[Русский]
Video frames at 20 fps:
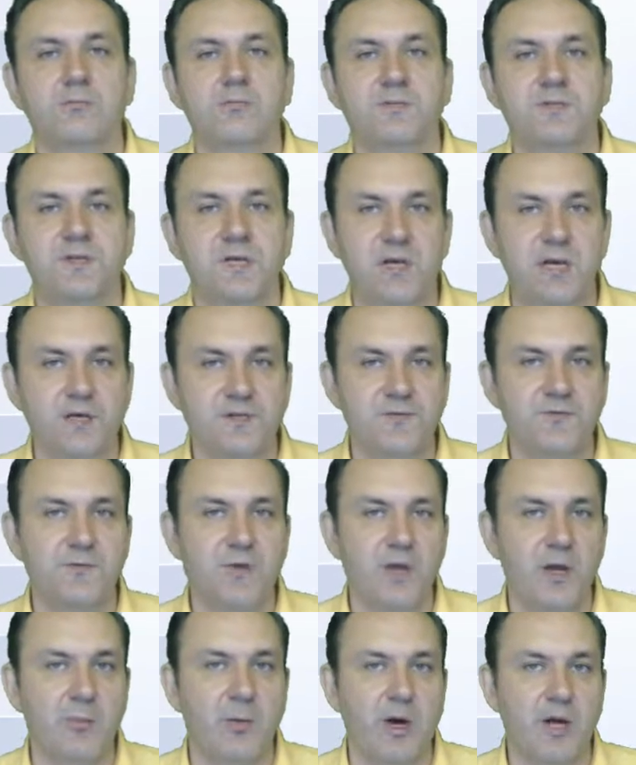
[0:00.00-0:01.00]
средств
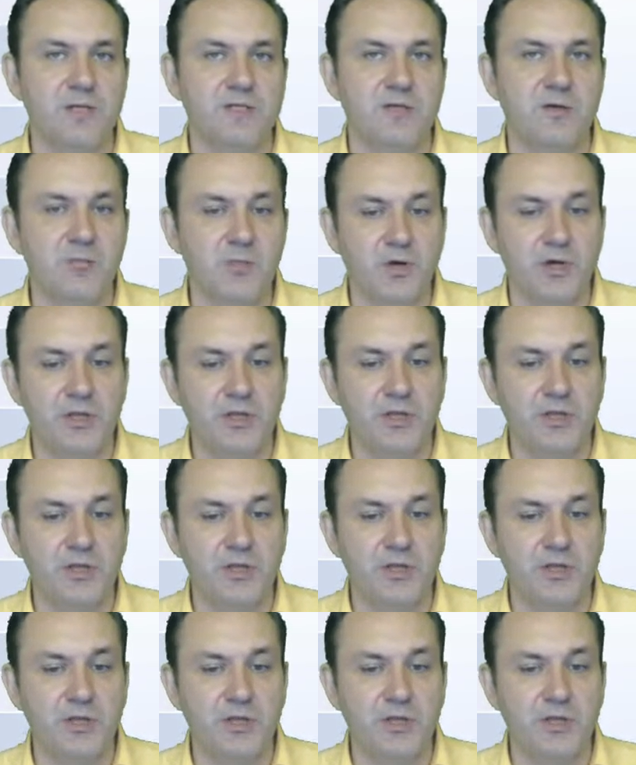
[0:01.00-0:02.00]
необходимых
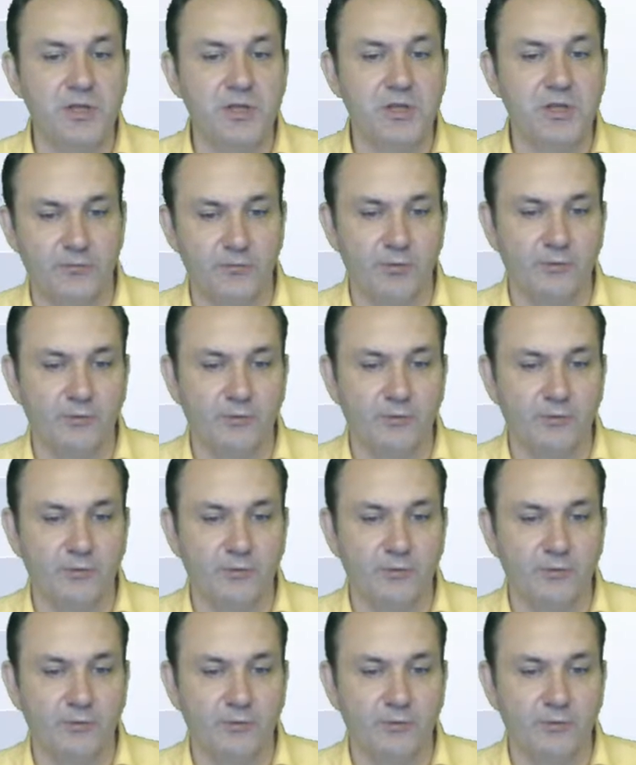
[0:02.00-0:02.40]
не имеет.